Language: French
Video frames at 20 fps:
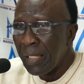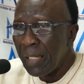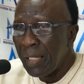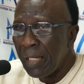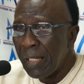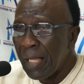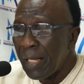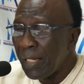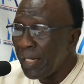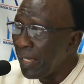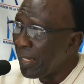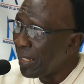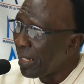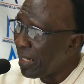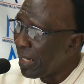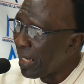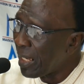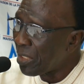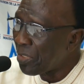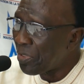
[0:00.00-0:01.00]
Il a des
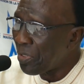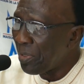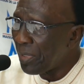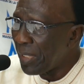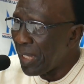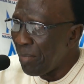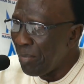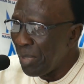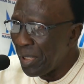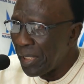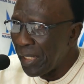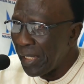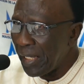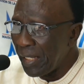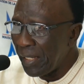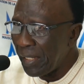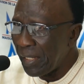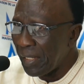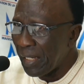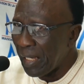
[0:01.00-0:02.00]
relations
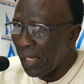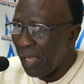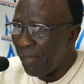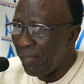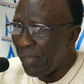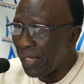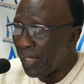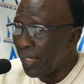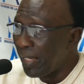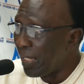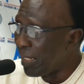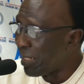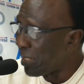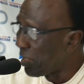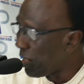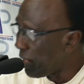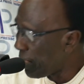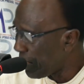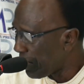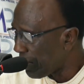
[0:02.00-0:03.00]
d'amitié avec
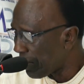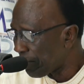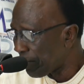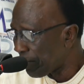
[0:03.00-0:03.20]
les uns